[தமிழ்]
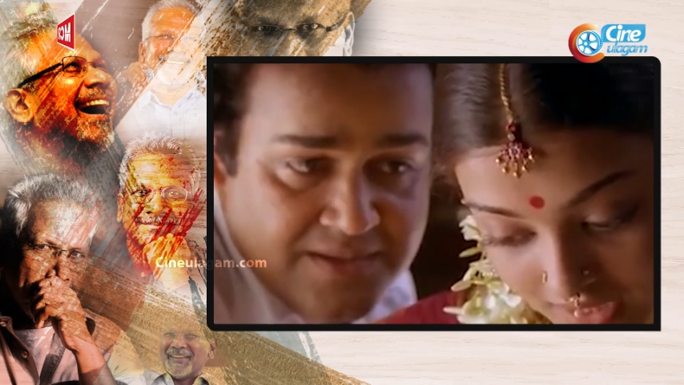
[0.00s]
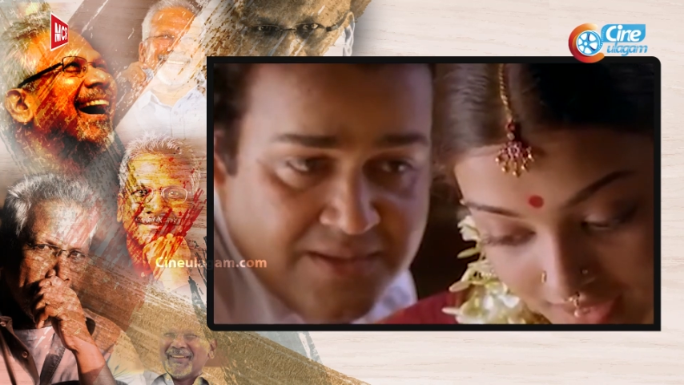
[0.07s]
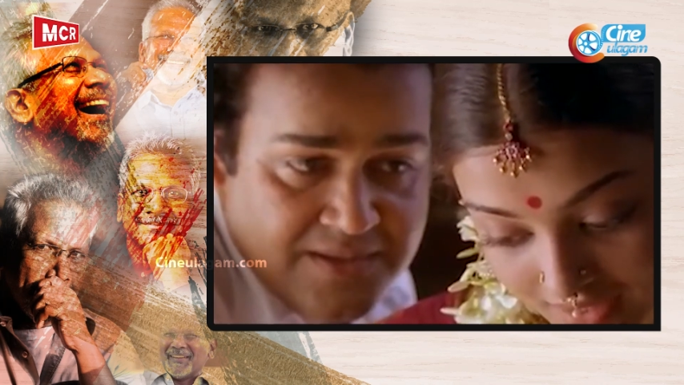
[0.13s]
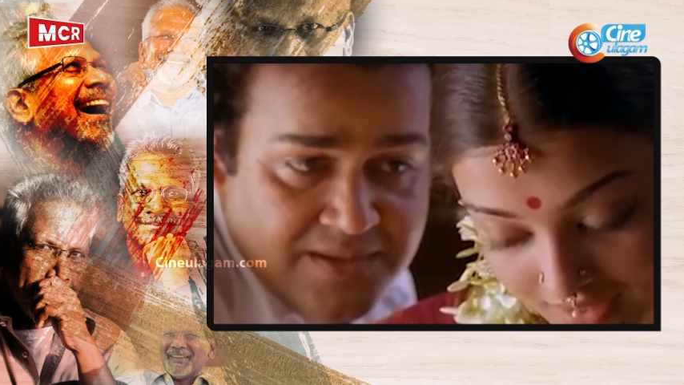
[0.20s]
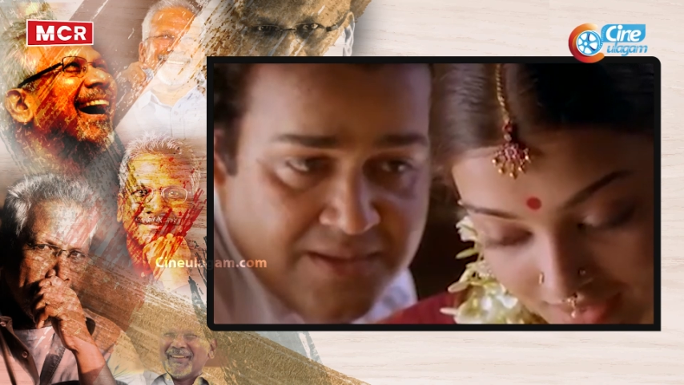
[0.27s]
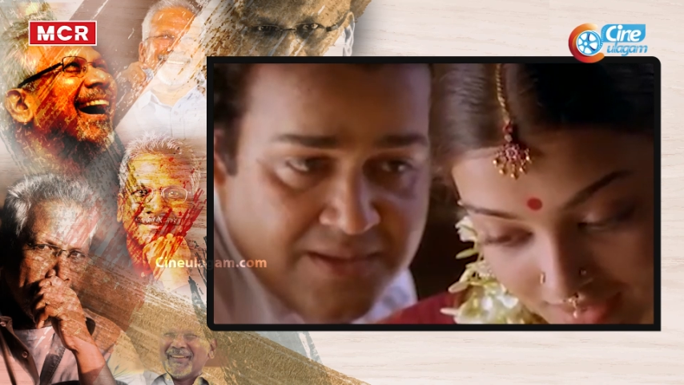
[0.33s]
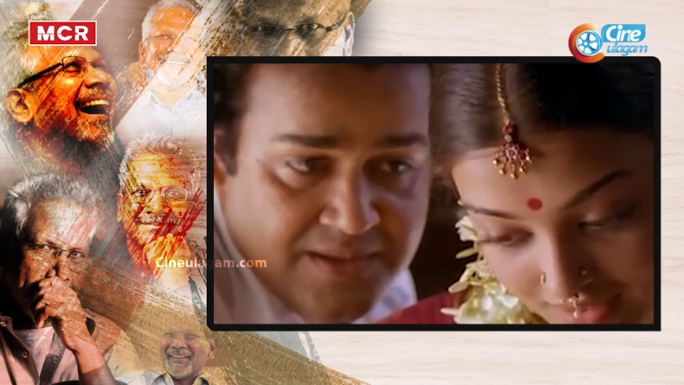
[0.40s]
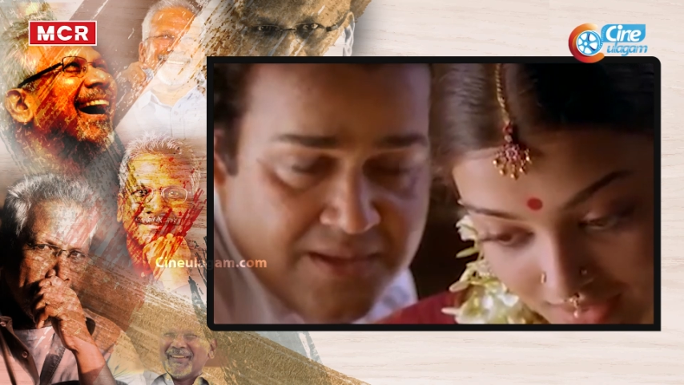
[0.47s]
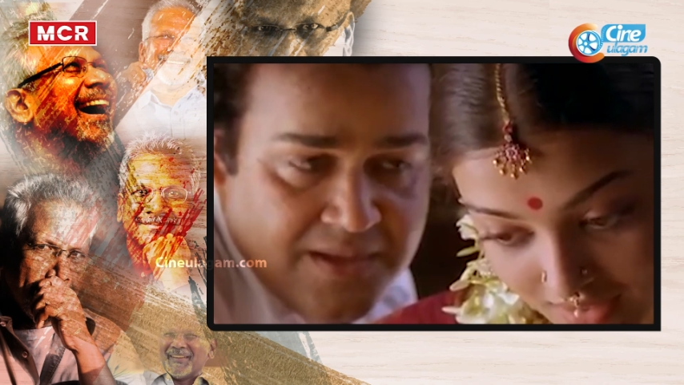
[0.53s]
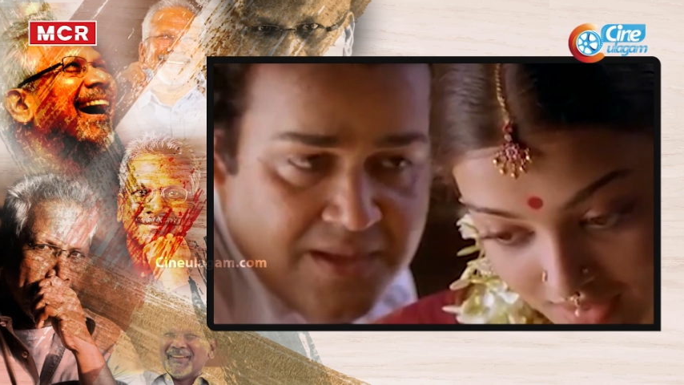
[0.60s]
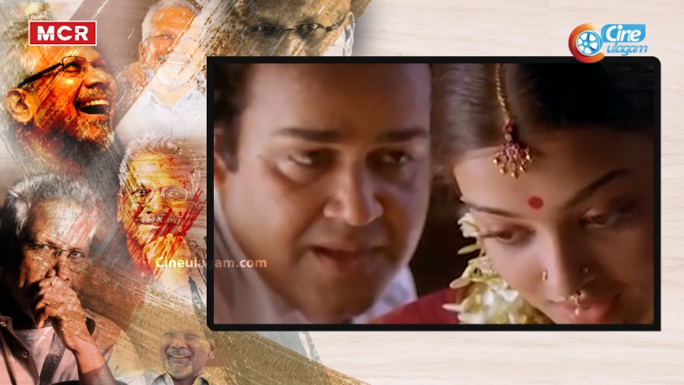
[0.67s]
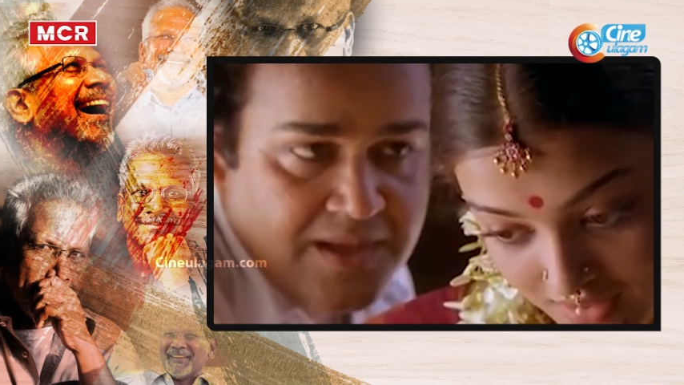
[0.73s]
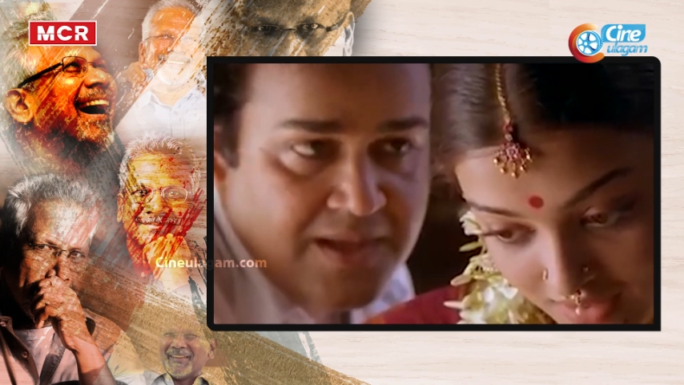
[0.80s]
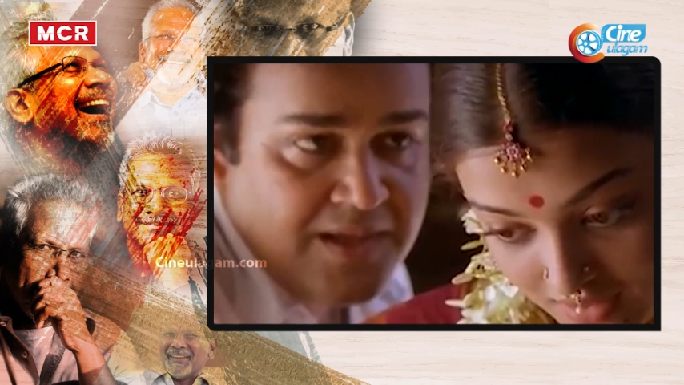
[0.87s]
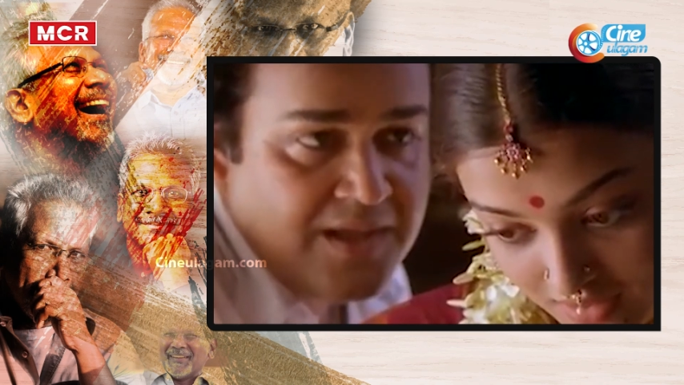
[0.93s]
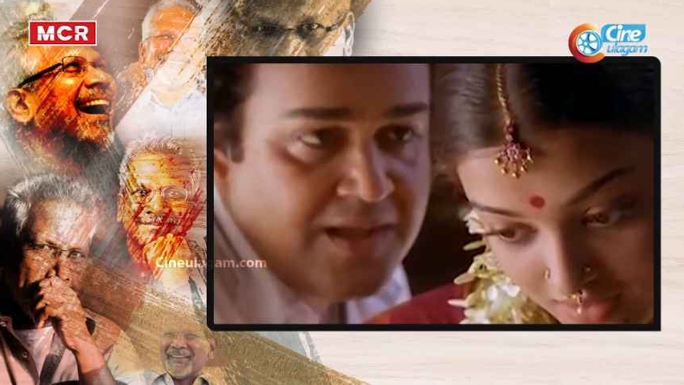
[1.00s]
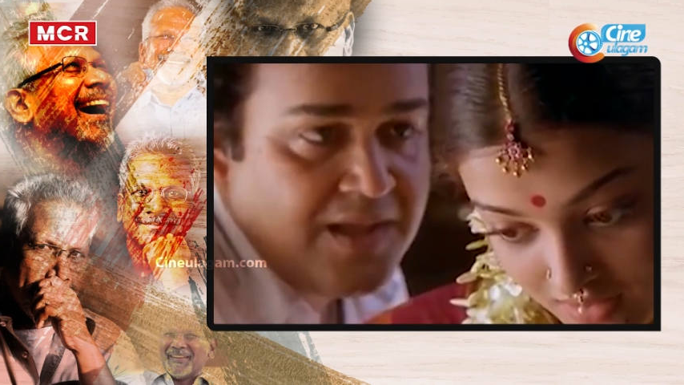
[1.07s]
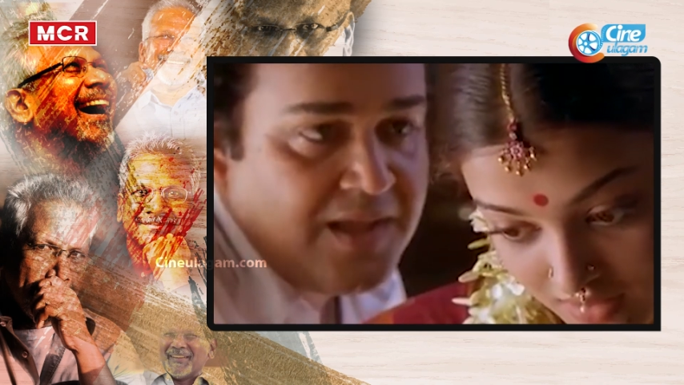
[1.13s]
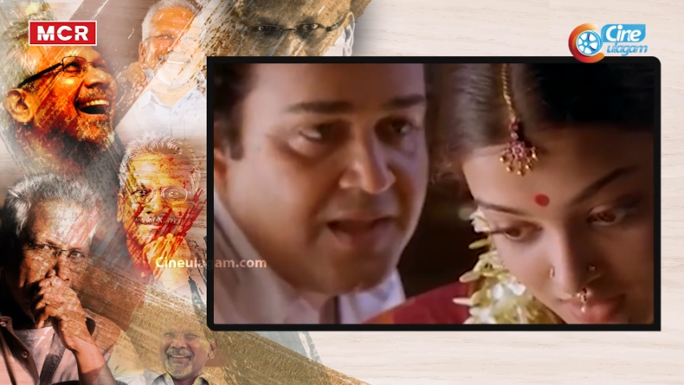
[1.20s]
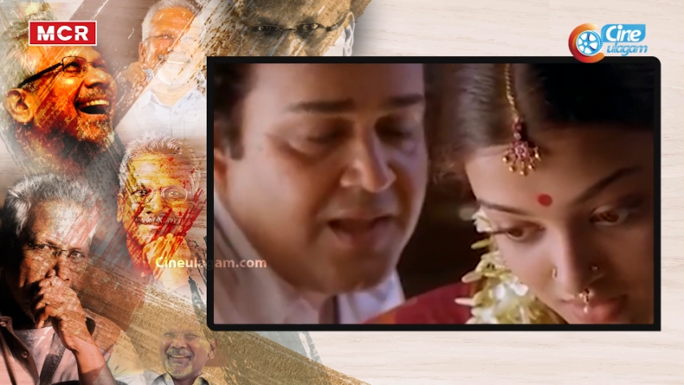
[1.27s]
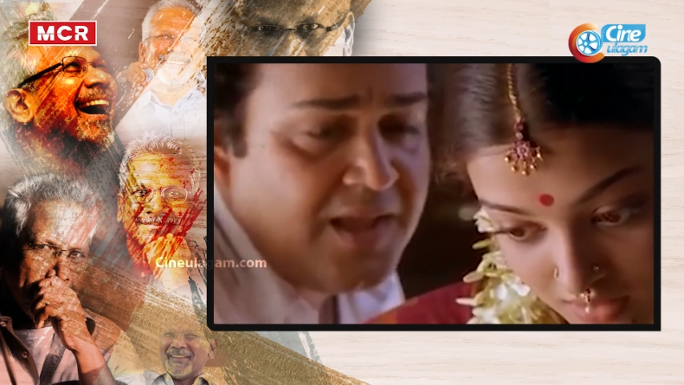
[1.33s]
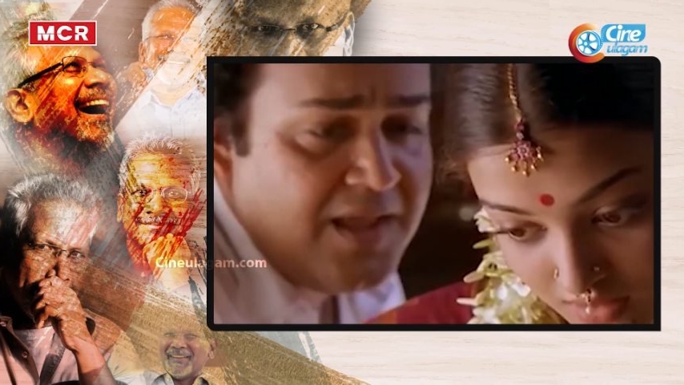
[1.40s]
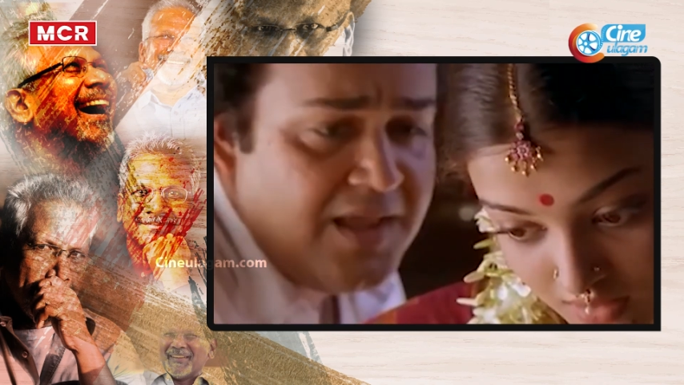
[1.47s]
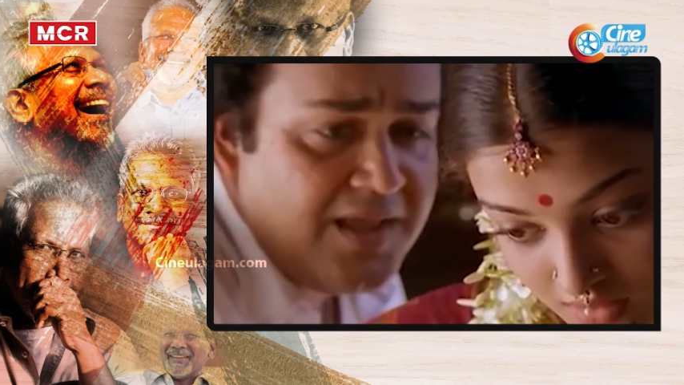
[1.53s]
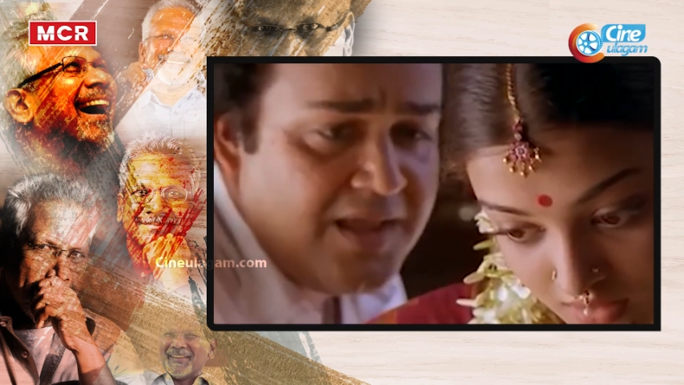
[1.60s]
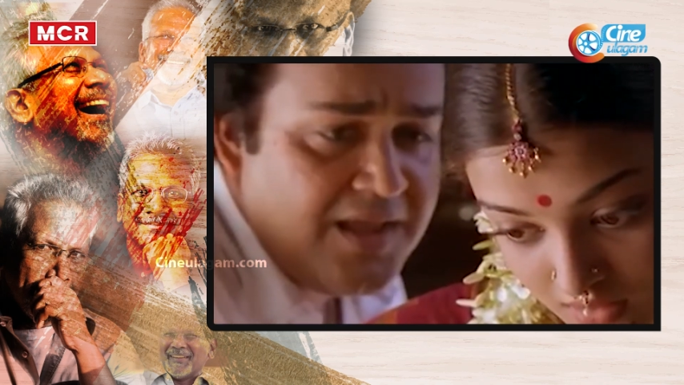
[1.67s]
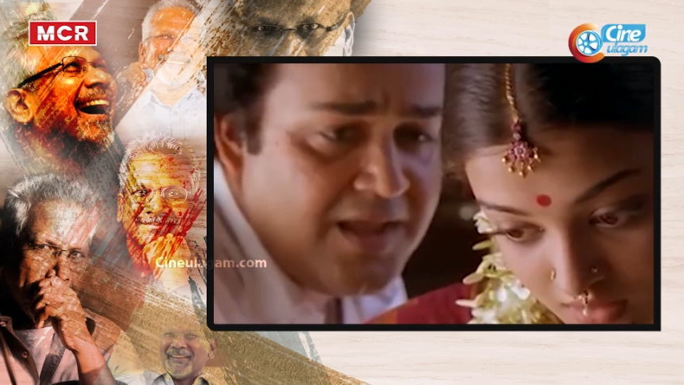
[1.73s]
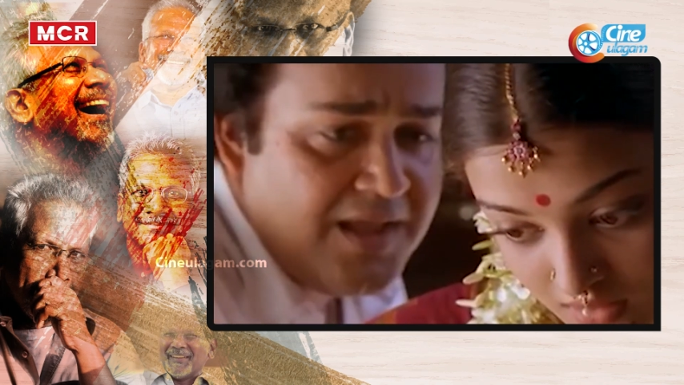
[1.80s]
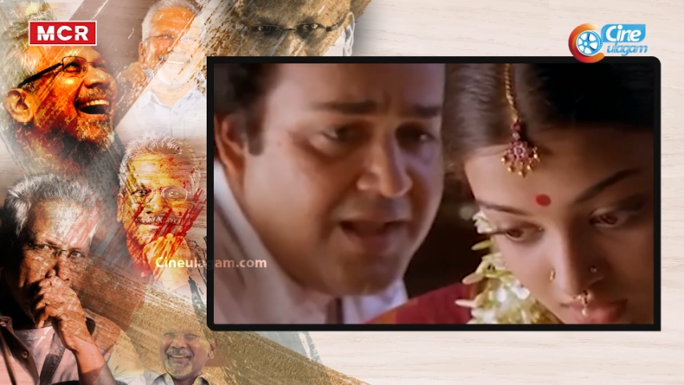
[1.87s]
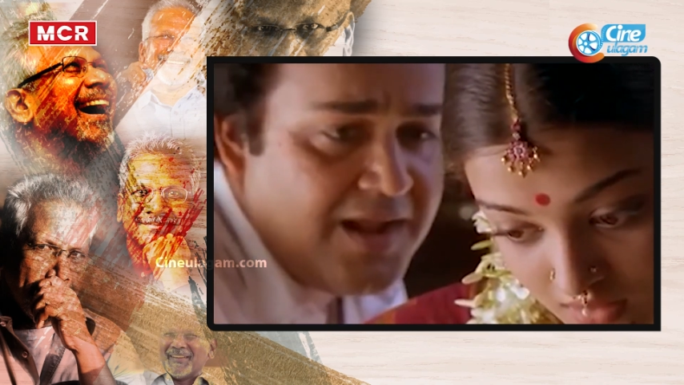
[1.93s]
மாட்டீங்க ஏ